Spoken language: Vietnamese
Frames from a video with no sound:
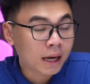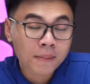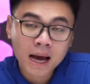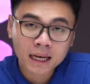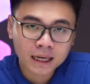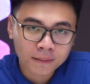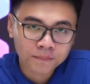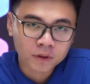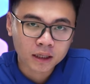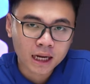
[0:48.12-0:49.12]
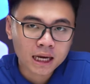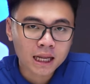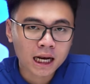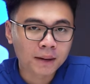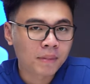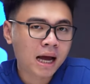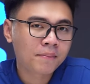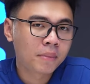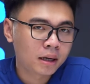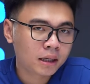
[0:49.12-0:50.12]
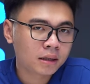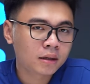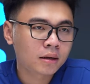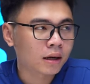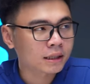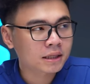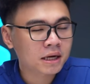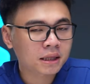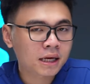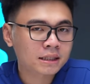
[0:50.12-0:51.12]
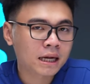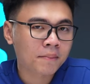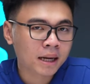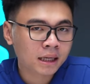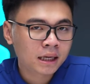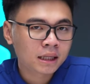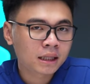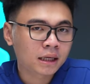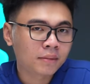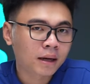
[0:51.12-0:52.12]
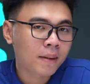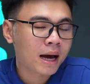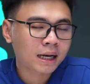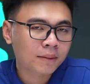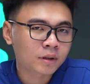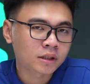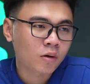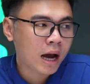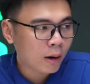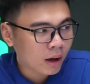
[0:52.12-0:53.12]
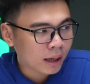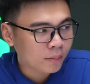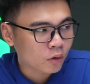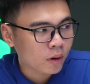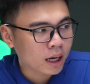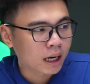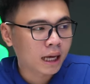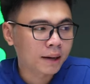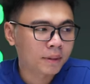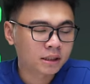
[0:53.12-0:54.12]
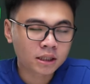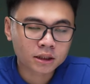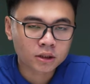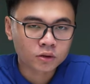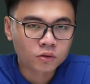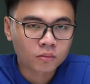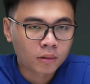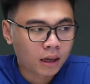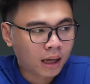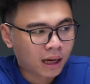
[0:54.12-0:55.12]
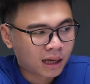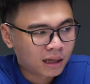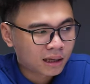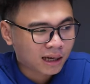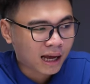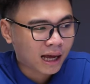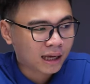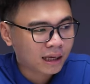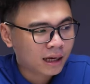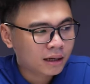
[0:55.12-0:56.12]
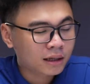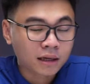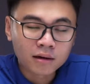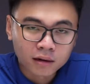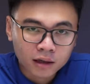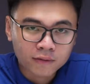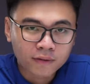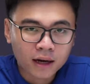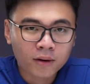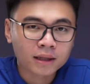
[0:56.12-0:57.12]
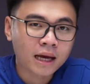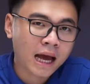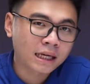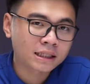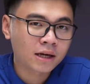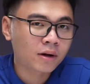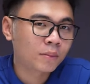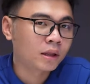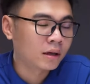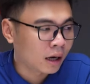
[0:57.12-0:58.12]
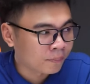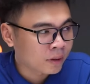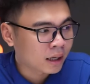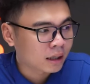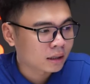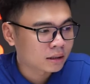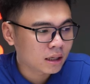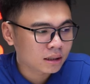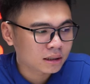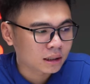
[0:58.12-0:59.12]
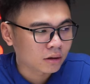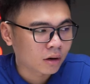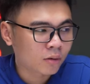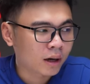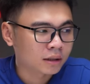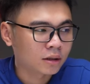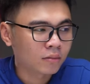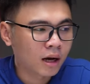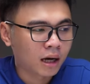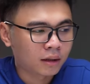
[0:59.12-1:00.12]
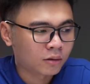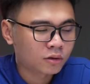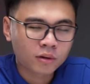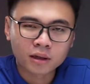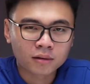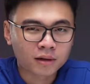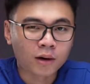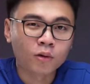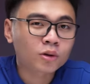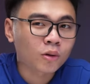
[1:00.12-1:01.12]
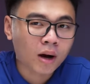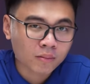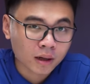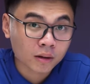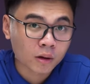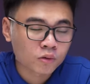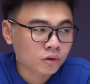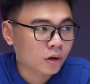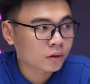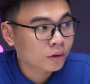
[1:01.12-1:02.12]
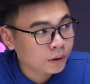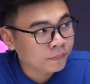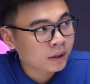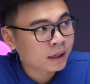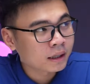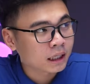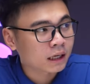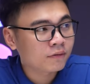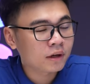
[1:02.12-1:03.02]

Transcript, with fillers: cái mã H5 thì đây là mã mới được NZXT ra mắt thì cái mã H5 thì sẽ có hai loại một loại là mặt trước sử dụng là cái ờ, kính cường lực và loại thứ hai sẽ là loại bình thường đằng trước chỉ có khoảng chống hở nói chung là kiểu lỗ tổ ong để có thể hút gió thôi thì cái